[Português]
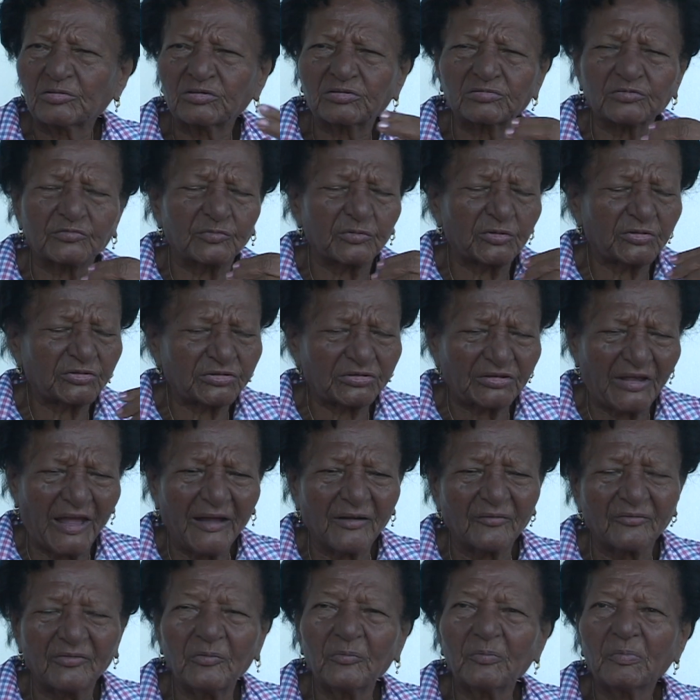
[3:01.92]

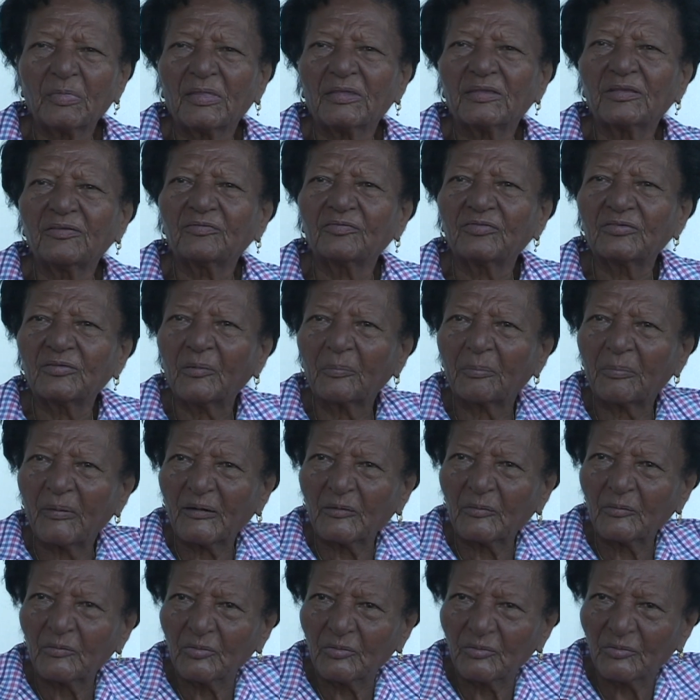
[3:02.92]
discursavam e vinham
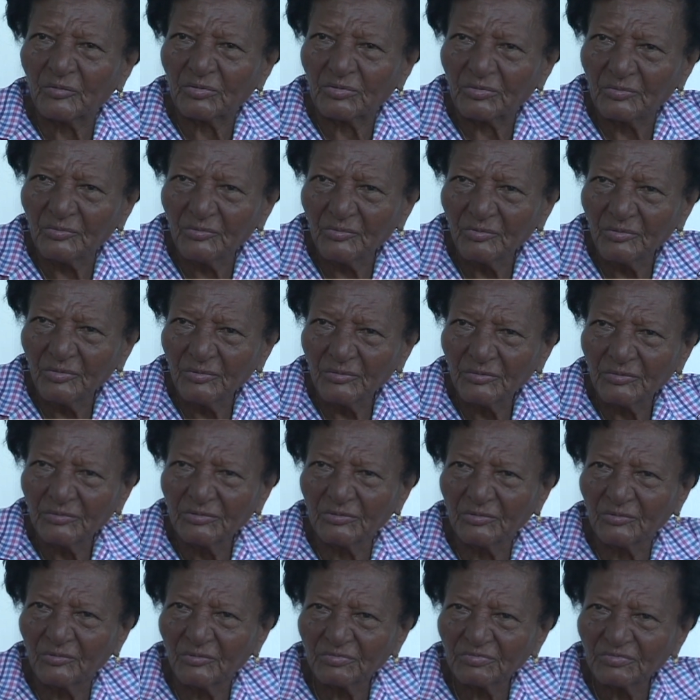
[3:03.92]
para o Curuzu
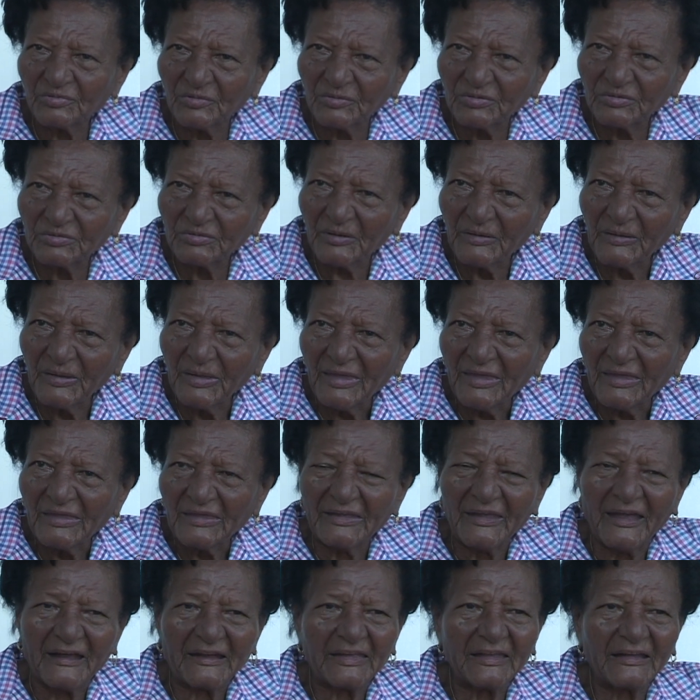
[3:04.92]
juntos
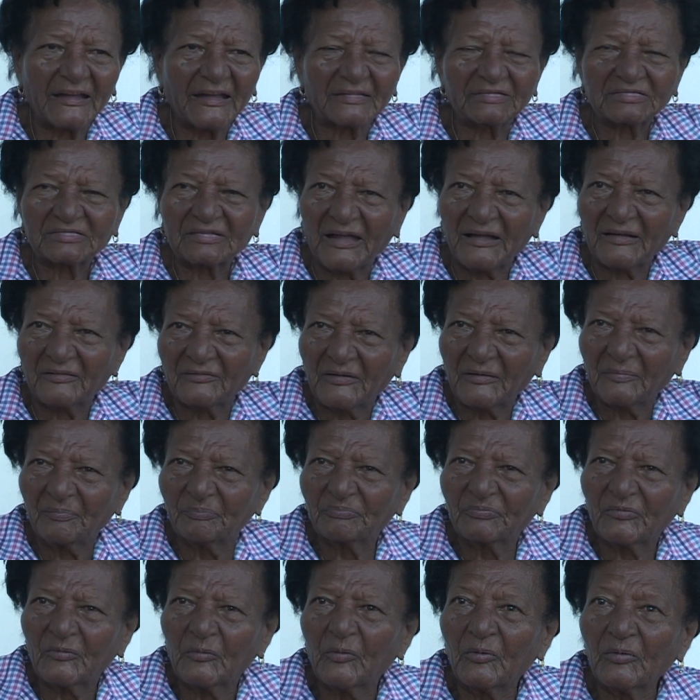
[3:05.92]
e aqui cantava.
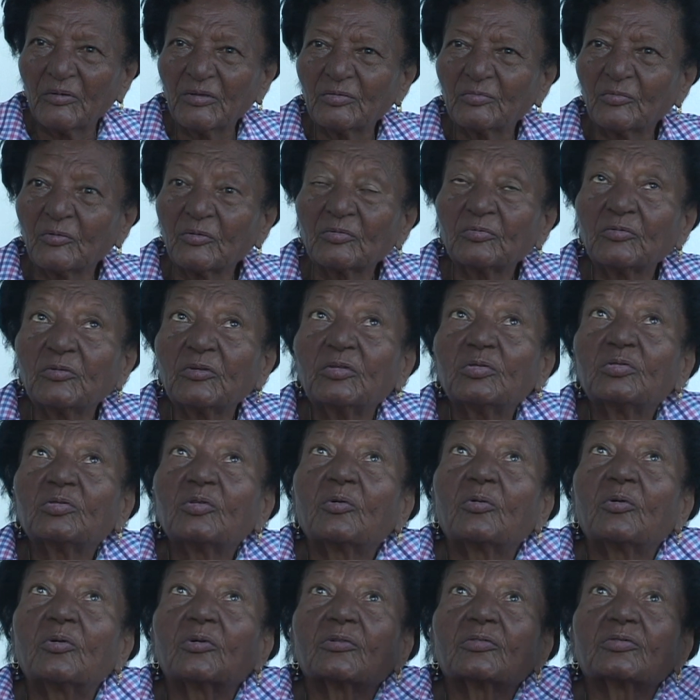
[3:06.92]
O hino, o hino
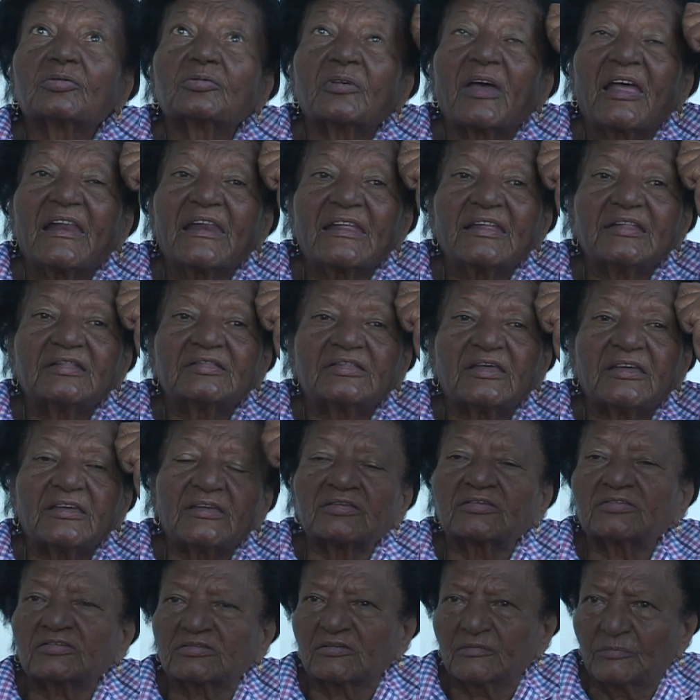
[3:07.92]
do Curuzu é
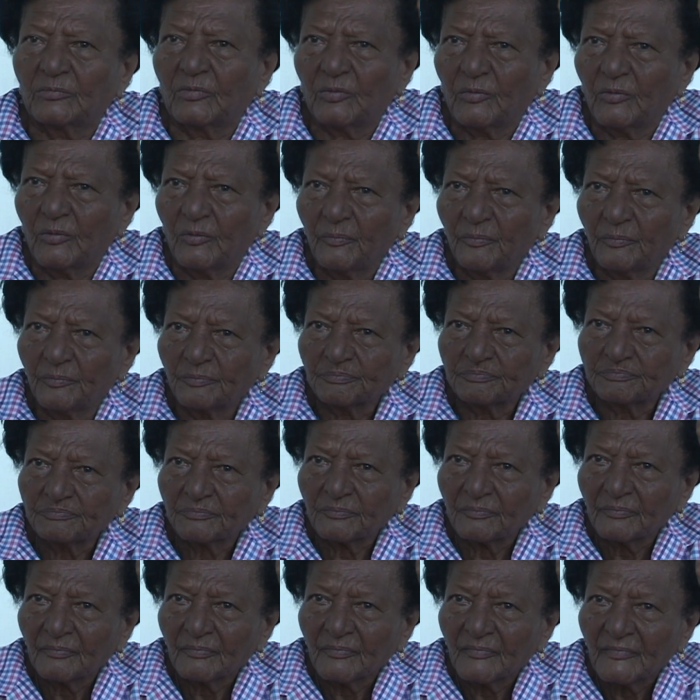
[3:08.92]
lindíssimo.
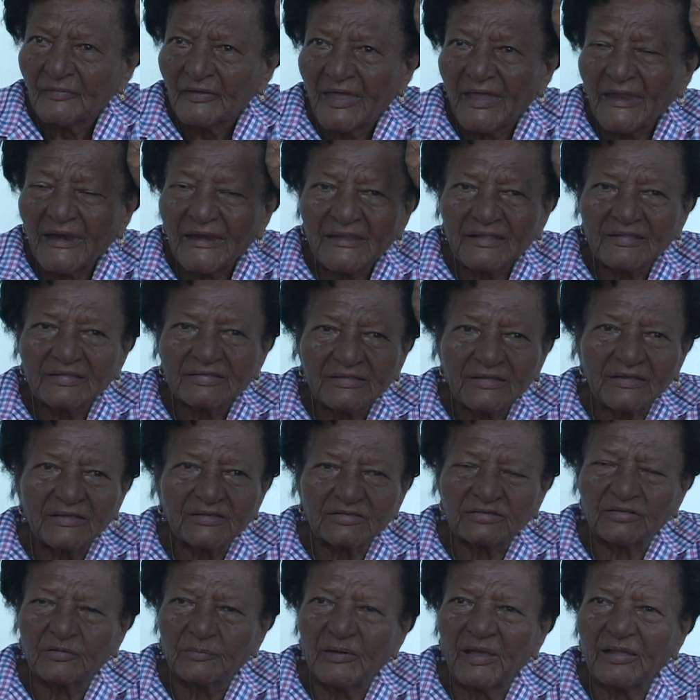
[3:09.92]
É
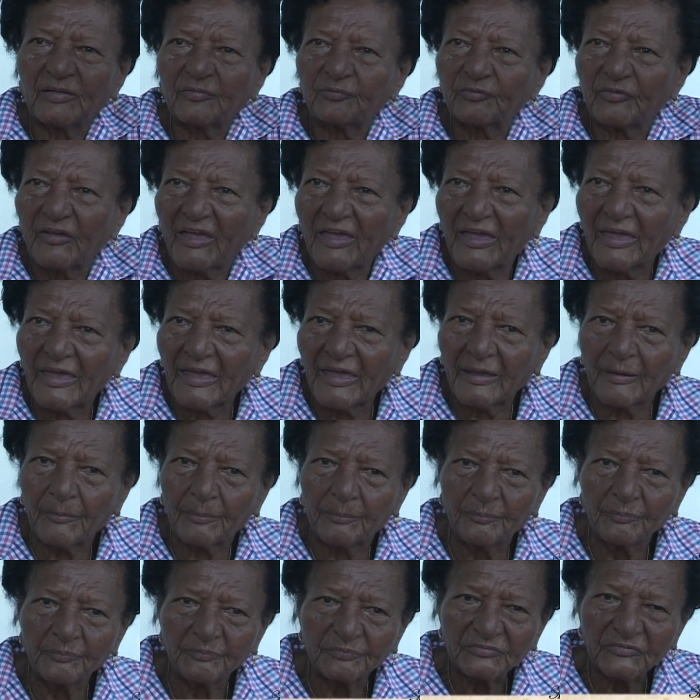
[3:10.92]
lindíssimo. É, é
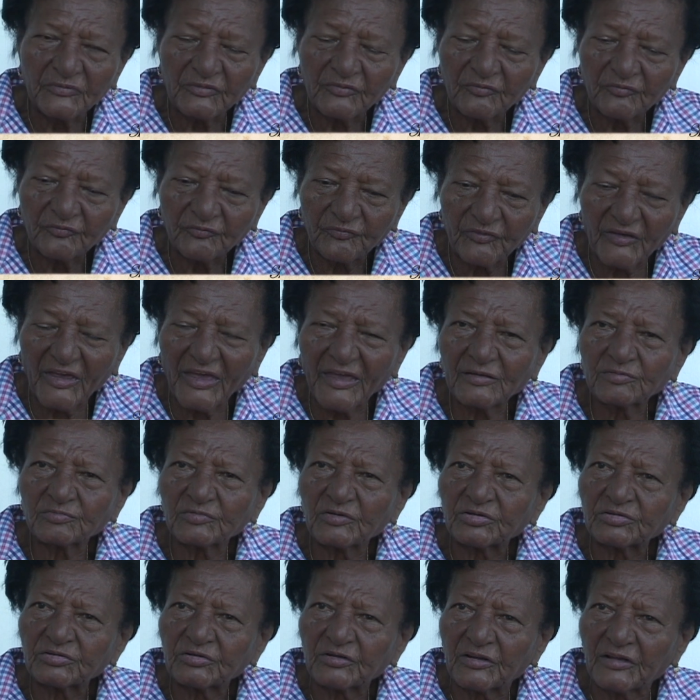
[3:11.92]

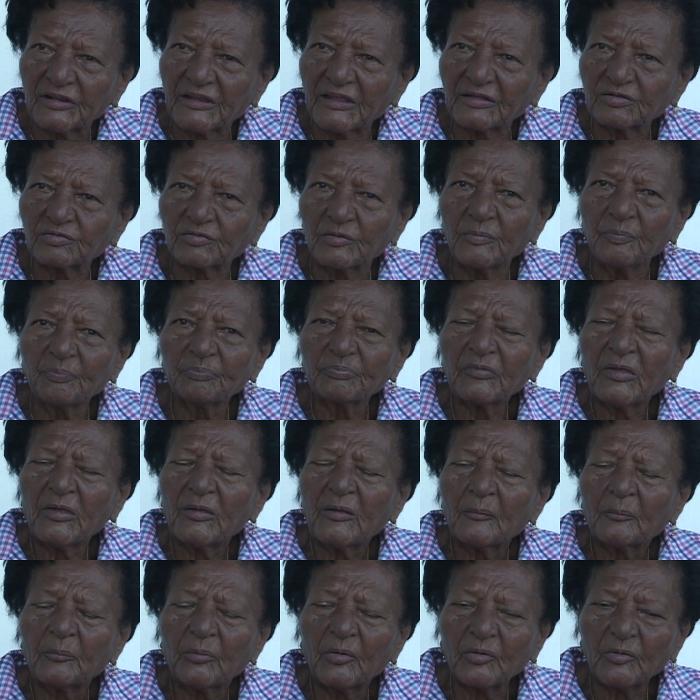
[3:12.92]
feito, escrito
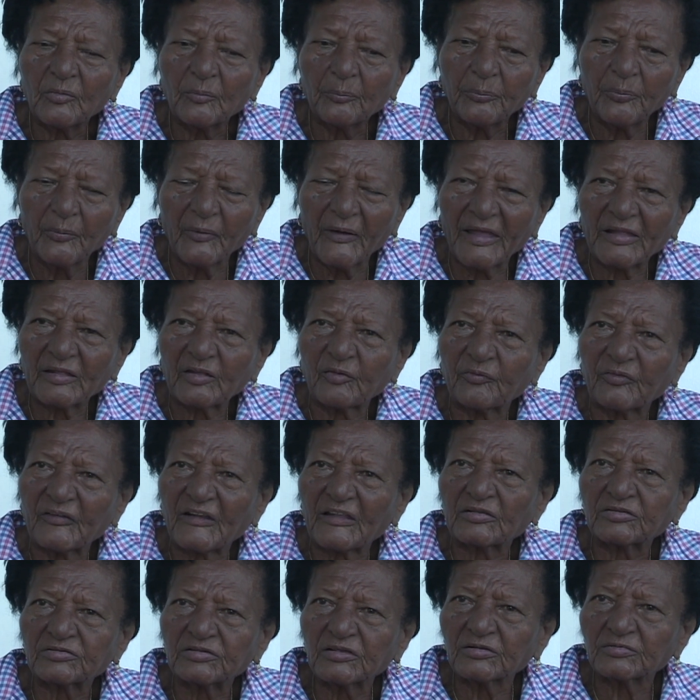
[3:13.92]
por um poeta
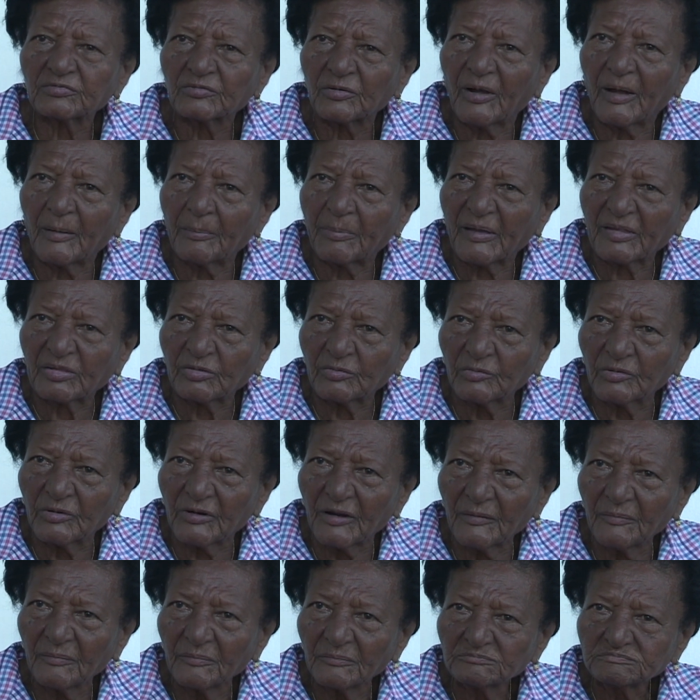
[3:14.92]
Francisco
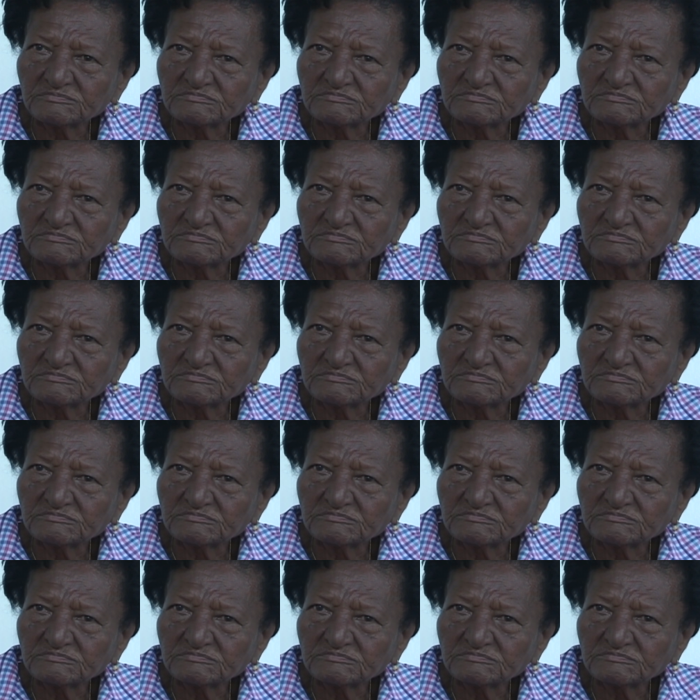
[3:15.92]
Rapadura